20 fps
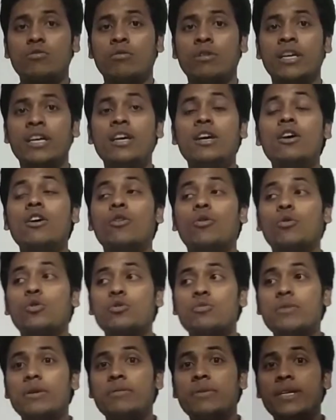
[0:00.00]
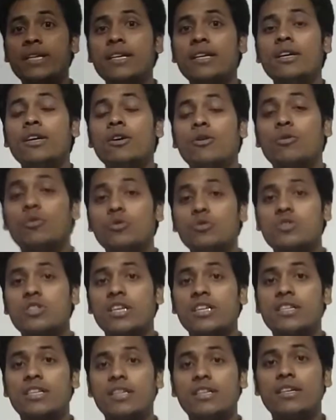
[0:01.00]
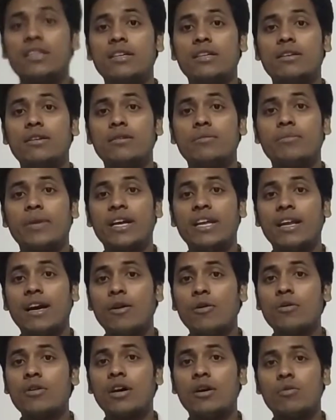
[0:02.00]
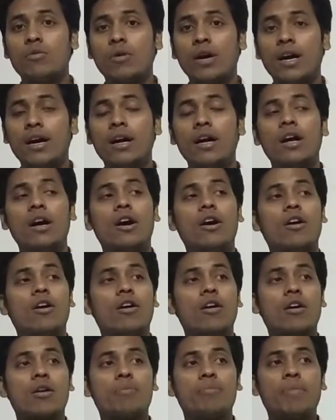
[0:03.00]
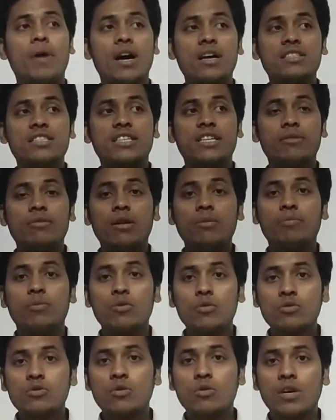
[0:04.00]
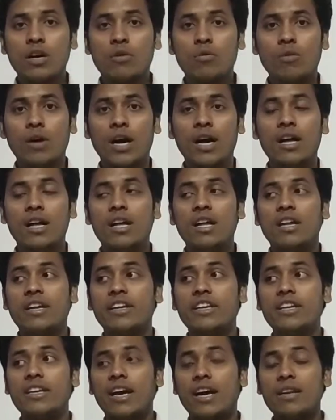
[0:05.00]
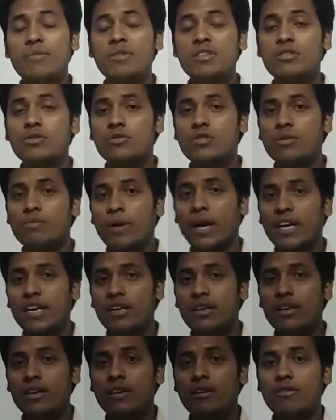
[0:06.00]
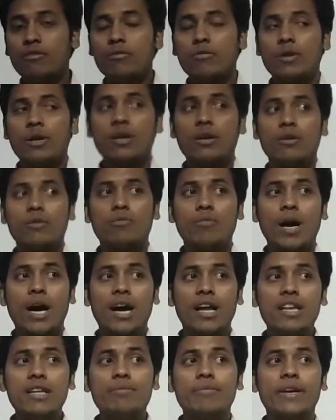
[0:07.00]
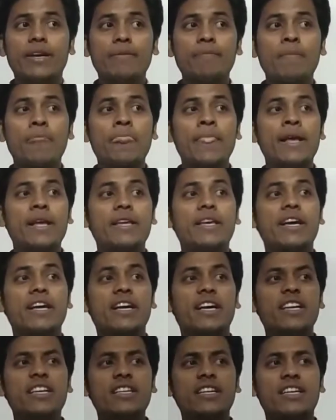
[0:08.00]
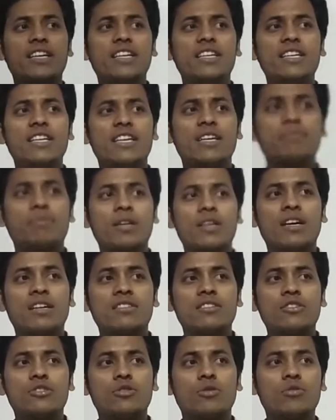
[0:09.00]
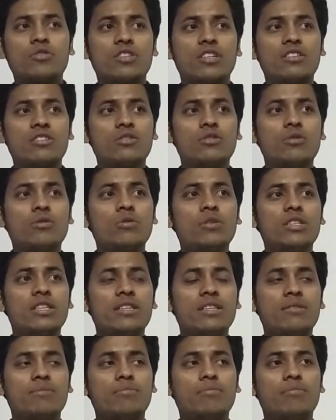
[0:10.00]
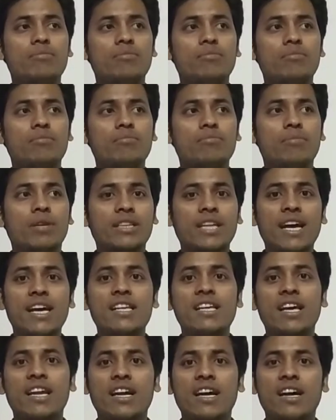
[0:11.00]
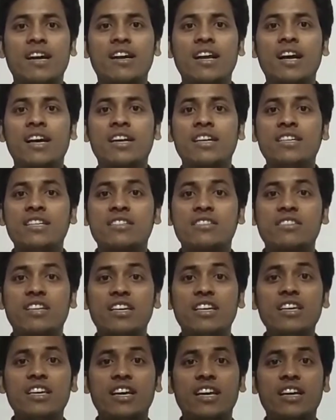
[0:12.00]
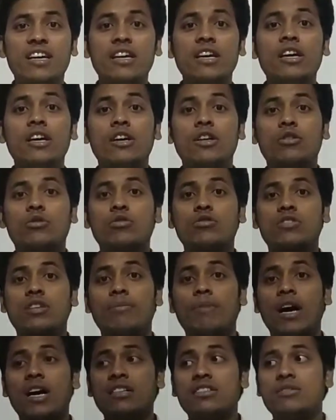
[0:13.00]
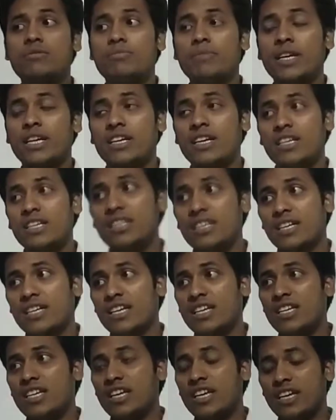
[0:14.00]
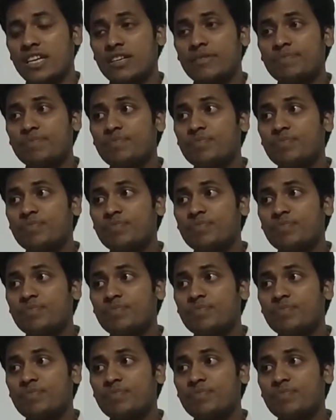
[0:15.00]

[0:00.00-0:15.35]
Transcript: हुए उसमें भी उनसठ महिलाओं का हुआ और पांच केवल पुरुषों का हुआ निन्यानवे सौ सिपाही बहाली में ये कहीं ना कहीं एक प्रकार से चौसठ जो ये बताया जा रहा है आंकड़ा अगर ये सही है तो समाज में कहीं ना कहीं एक